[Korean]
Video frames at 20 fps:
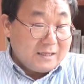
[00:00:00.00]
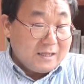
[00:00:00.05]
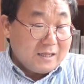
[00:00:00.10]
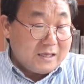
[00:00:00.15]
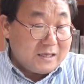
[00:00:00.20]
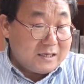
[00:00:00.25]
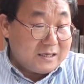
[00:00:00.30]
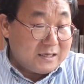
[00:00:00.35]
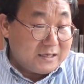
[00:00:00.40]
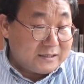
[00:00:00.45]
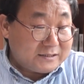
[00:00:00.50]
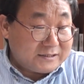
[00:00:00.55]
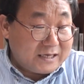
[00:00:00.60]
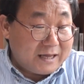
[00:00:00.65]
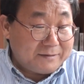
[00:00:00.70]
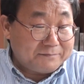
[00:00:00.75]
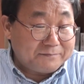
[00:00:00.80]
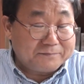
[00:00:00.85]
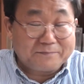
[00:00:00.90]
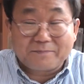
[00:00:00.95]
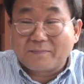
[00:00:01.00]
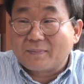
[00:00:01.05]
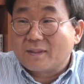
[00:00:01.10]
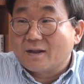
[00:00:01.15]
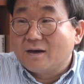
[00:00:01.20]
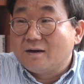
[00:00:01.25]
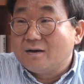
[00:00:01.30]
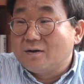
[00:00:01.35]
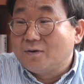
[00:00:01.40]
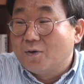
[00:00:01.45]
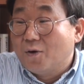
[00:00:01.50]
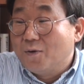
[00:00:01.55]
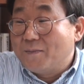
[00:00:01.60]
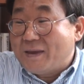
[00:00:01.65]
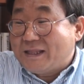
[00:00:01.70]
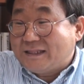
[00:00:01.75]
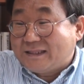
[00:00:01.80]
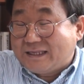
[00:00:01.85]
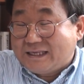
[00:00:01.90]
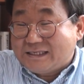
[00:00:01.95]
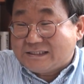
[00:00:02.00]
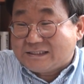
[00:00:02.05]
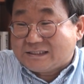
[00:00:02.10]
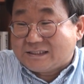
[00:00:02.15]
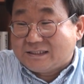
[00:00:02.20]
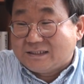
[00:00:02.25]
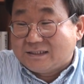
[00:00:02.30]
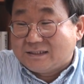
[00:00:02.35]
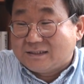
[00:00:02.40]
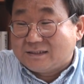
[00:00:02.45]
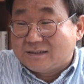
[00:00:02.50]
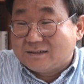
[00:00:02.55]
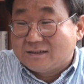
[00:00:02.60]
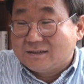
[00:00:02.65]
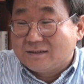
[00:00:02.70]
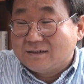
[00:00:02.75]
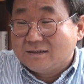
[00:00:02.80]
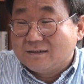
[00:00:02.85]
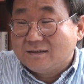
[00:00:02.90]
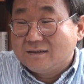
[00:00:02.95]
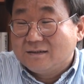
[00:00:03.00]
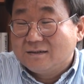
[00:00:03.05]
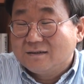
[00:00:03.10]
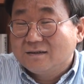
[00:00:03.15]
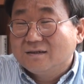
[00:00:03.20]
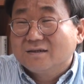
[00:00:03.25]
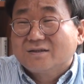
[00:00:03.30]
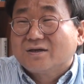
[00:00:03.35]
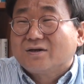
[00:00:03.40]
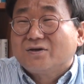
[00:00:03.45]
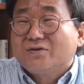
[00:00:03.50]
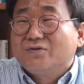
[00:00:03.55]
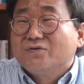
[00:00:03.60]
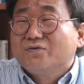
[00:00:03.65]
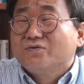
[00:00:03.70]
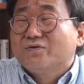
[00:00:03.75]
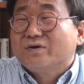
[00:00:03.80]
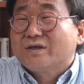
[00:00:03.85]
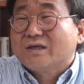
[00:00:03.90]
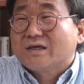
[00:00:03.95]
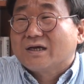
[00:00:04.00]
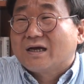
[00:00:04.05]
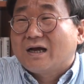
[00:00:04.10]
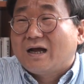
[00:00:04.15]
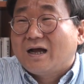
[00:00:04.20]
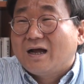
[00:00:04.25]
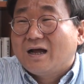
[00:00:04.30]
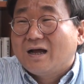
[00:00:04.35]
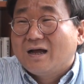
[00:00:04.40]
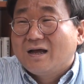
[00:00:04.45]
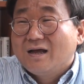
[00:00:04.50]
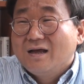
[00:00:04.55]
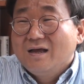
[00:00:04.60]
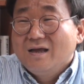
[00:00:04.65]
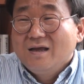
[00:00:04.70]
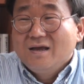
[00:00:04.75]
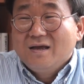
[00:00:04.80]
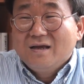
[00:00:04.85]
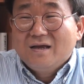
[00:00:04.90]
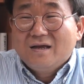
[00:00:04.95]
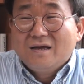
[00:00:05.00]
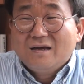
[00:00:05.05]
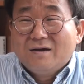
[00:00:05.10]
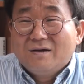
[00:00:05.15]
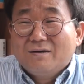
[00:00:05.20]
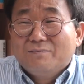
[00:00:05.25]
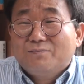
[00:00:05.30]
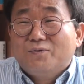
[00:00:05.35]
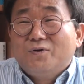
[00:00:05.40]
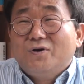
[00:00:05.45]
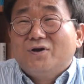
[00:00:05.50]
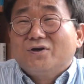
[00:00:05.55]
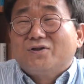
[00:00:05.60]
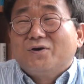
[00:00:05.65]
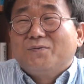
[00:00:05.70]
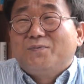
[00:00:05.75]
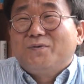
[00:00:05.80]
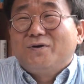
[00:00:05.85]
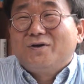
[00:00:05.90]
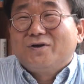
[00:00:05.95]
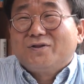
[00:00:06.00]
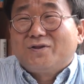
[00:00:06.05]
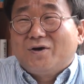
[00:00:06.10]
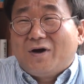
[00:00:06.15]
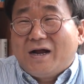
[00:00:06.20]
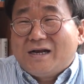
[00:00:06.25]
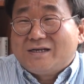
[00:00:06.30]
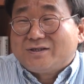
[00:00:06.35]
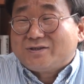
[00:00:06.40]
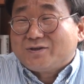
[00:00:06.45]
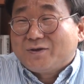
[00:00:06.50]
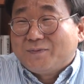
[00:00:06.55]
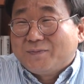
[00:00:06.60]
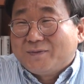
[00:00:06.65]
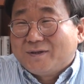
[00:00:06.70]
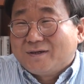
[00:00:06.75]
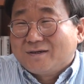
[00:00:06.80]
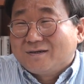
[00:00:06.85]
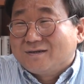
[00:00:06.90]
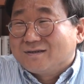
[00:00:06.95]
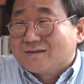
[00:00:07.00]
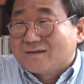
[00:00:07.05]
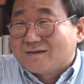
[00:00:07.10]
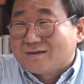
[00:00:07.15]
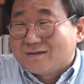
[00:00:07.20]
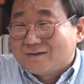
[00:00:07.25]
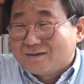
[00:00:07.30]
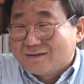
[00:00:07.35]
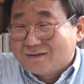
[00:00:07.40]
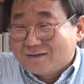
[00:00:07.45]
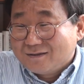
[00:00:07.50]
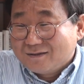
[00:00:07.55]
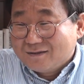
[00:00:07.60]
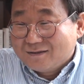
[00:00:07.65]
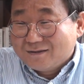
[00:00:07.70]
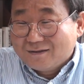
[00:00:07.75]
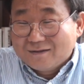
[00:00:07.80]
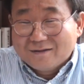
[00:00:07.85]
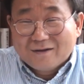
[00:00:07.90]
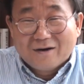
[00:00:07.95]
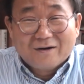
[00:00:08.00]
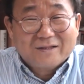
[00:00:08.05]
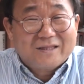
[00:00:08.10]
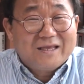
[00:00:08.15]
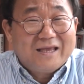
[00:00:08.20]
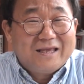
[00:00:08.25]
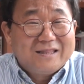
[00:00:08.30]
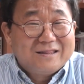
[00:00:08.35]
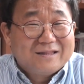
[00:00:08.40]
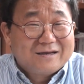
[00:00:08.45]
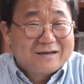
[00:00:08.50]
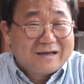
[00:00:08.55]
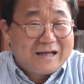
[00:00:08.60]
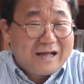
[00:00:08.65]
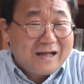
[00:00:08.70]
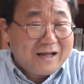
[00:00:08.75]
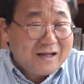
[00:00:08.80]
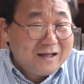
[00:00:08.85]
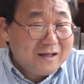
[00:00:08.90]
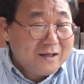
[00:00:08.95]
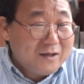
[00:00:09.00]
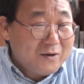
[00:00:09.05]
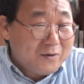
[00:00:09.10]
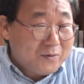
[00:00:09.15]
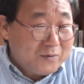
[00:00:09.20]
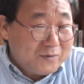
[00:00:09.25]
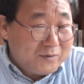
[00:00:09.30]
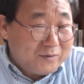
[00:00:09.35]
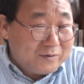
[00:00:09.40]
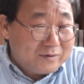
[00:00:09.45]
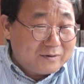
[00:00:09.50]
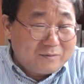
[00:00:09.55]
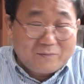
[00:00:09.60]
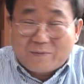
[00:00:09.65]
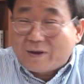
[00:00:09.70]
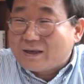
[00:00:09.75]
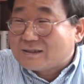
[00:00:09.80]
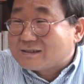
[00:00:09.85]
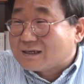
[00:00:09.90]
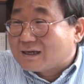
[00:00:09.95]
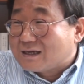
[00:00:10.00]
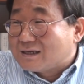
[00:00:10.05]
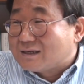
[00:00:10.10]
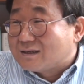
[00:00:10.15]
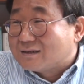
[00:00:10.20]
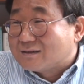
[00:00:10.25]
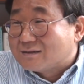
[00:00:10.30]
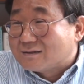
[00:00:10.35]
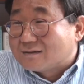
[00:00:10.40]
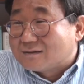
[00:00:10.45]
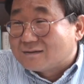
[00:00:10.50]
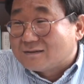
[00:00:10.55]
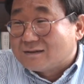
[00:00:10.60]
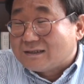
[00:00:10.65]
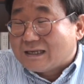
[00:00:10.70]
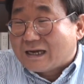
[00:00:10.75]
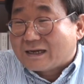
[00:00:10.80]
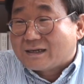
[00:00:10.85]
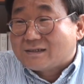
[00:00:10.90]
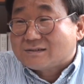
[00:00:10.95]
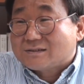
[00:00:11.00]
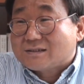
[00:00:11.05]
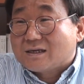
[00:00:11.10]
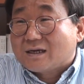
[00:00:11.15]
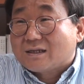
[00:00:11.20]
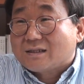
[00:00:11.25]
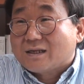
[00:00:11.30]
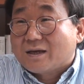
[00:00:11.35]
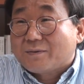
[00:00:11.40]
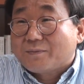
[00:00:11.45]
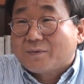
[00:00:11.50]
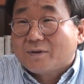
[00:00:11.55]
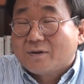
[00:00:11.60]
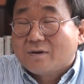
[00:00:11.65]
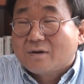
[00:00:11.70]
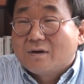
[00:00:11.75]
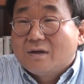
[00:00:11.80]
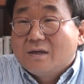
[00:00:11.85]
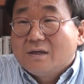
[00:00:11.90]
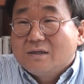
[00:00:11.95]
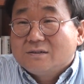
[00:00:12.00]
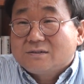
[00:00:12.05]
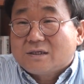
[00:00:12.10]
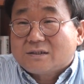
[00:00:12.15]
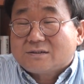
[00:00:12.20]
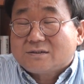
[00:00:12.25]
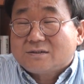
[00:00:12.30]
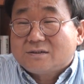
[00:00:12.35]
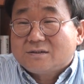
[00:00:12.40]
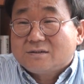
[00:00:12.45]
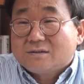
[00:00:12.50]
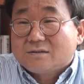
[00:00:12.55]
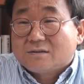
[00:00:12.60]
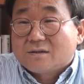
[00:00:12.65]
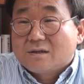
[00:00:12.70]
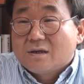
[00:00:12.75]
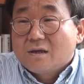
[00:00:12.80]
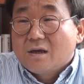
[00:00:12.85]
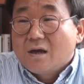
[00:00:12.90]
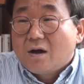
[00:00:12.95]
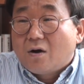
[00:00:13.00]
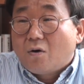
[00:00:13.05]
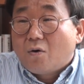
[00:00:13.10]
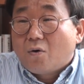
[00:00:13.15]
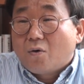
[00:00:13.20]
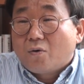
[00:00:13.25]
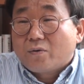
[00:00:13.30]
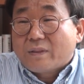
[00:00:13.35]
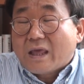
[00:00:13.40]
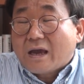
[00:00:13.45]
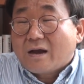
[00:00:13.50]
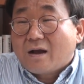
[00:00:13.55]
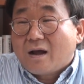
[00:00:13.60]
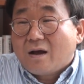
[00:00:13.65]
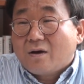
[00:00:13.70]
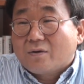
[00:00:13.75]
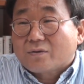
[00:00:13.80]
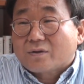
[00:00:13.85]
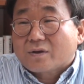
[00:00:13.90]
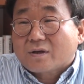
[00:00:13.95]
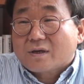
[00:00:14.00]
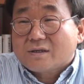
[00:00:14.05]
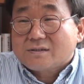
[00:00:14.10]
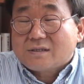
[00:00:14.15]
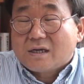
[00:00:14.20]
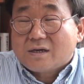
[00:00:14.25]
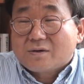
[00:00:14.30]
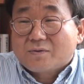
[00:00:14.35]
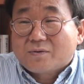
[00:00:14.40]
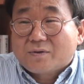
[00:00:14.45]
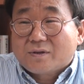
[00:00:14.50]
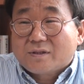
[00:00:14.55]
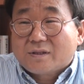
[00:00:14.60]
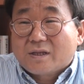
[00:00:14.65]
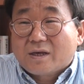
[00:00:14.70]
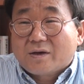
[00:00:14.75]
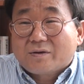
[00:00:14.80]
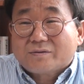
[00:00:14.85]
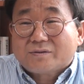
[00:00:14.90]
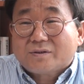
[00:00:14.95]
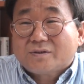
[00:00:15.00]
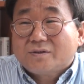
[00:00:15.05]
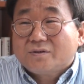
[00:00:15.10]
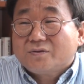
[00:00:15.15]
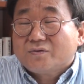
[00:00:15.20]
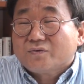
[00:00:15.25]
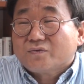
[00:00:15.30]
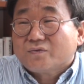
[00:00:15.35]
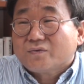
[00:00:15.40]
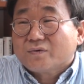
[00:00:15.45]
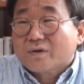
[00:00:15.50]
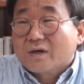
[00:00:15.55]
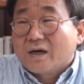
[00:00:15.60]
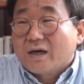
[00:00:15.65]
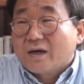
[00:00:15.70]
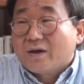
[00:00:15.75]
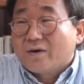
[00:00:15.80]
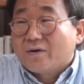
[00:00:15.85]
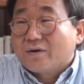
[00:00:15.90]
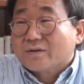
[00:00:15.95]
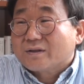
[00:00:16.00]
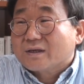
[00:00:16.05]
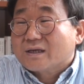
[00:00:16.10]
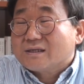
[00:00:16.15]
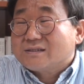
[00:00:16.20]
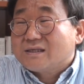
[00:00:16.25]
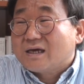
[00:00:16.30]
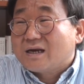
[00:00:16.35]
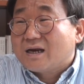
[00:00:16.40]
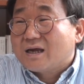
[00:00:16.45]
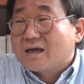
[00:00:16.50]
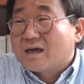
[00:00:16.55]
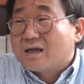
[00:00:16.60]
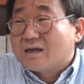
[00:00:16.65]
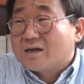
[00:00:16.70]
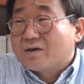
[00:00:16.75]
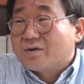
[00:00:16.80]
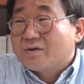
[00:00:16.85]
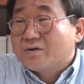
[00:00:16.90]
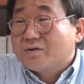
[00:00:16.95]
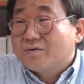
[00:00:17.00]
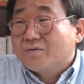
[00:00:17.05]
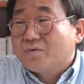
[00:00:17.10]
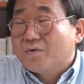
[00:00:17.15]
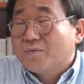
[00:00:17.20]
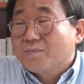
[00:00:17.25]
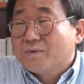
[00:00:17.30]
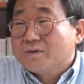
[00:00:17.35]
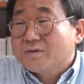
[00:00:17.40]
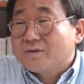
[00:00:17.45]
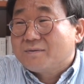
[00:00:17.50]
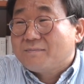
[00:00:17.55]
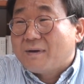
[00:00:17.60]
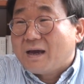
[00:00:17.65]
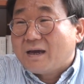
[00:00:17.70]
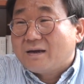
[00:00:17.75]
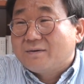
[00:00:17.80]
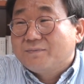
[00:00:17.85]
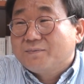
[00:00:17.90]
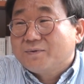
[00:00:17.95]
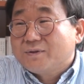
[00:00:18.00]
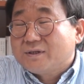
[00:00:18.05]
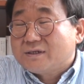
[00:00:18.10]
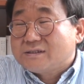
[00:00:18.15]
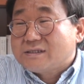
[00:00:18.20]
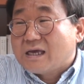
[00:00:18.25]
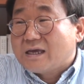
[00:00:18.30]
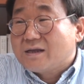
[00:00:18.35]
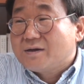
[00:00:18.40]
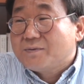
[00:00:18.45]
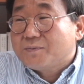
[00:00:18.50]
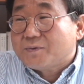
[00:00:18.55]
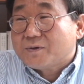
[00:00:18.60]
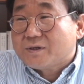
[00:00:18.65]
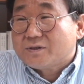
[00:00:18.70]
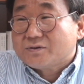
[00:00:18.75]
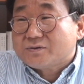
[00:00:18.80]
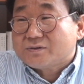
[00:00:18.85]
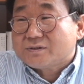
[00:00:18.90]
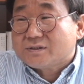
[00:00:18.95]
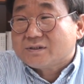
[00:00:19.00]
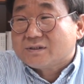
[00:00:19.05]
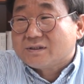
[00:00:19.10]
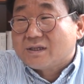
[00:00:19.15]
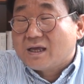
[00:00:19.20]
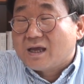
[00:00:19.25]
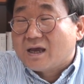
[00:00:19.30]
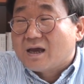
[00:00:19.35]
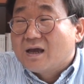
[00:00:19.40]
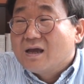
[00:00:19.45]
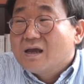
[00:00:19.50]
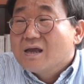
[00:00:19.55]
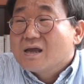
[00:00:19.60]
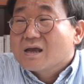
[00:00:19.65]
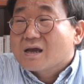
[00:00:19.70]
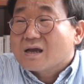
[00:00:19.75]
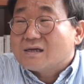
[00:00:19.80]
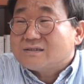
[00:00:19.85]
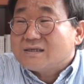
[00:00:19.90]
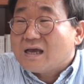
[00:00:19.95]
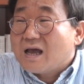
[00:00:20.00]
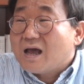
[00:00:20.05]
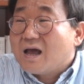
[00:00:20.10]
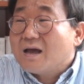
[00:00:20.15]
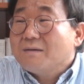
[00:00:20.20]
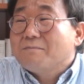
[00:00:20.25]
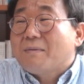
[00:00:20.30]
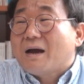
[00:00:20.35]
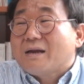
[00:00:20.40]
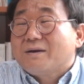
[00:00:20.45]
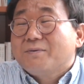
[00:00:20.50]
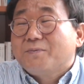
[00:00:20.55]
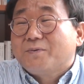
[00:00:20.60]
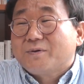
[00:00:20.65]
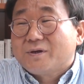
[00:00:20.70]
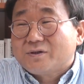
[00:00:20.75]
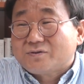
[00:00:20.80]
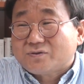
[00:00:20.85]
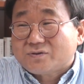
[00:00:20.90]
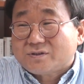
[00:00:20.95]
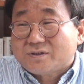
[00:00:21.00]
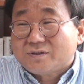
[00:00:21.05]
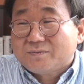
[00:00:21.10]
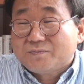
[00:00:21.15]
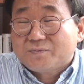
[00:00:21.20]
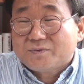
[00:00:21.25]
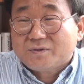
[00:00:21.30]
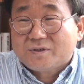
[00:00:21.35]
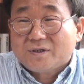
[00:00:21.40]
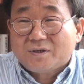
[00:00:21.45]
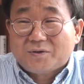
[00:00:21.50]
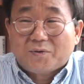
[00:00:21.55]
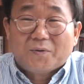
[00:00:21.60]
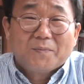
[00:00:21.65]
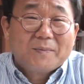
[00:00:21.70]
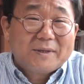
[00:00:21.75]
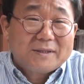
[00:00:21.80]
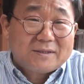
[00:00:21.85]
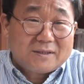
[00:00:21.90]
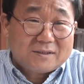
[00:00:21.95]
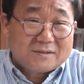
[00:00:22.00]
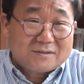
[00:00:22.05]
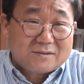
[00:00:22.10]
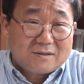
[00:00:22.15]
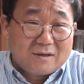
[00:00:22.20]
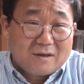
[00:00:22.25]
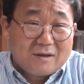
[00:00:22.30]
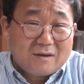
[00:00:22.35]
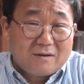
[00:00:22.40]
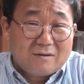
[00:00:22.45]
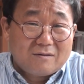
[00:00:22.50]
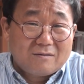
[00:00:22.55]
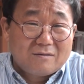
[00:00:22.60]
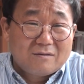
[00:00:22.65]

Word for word: 이 참 로맨티스트 그들은 누구인가? 불러도 불러도 할 수 없는 그들은 어디에 있는가? 오늘 왜 제가 이런 이야기를 시작하냐면요. 사실은 어, 내가 어떻게 살고 있나요? 저는 누군가요? 어떻게 살아야 하나요? 이런 고민들 많은 분들이 사연을 보내주시는데 가장 많이 보내주시는 분들이 로맨티스트예요.